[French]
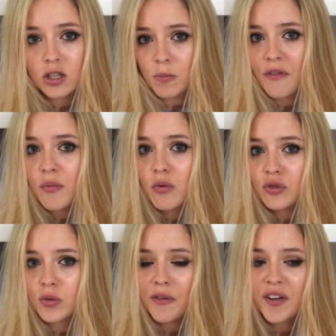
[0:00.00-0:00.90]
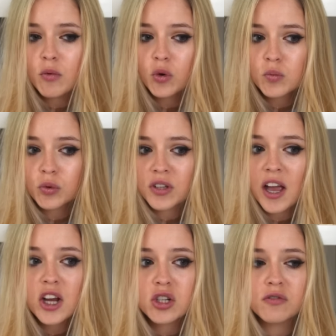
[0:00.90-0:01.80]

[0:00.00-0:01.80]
Je ne pas vais pas faire beaucoup de montage.